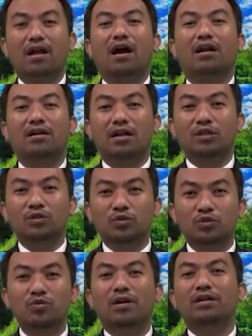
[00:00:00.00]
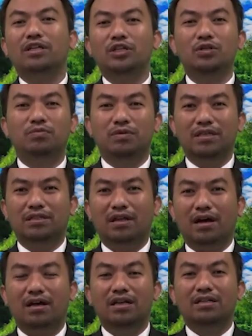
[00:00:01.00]
karena tujuan hidup
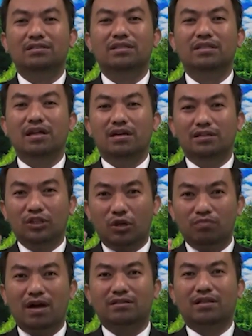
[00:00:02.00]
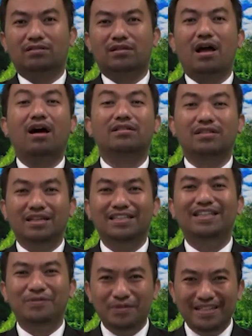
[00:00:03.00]
kita tidak terbatas hanya
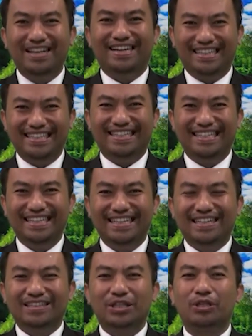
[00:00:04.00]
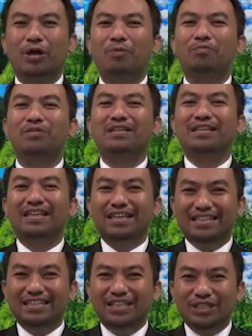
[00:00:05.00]
di dunia ini, tetapi
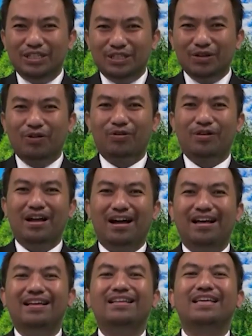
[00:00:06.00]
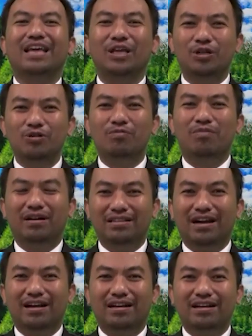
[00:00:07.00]
di sorga
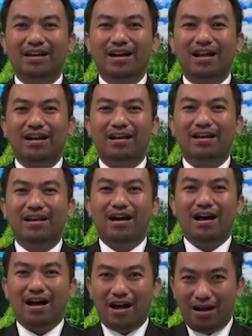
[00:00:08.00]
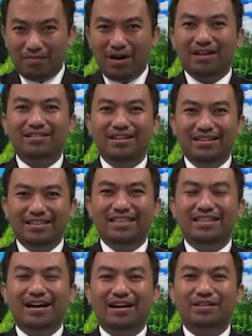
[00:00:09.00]
kehidupan yang kekal. Amang dan
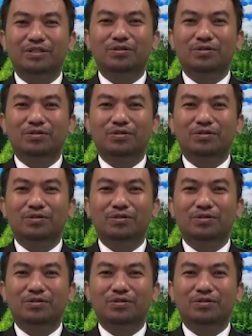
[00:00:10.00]
Inang,